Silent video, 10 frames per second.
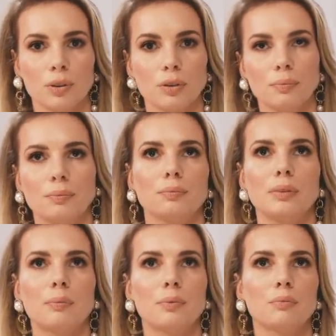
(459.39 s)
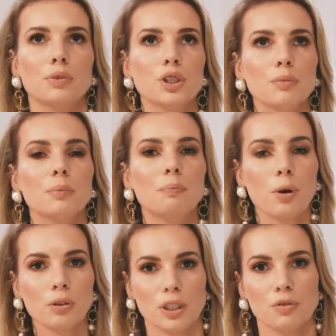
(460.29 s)
No, jakby musimy
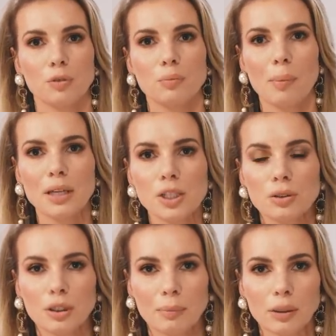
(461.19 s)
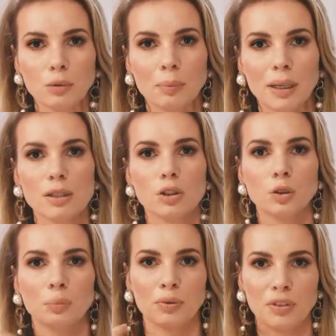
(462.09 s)
podejść w tym momencie do tematu bardzo
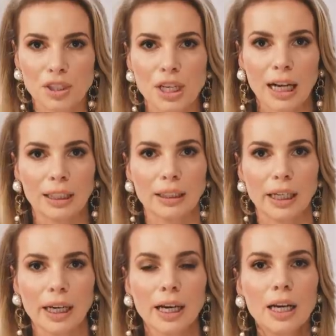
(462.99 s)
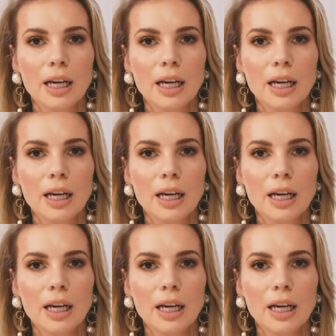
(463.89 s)
odpowiedzialnie.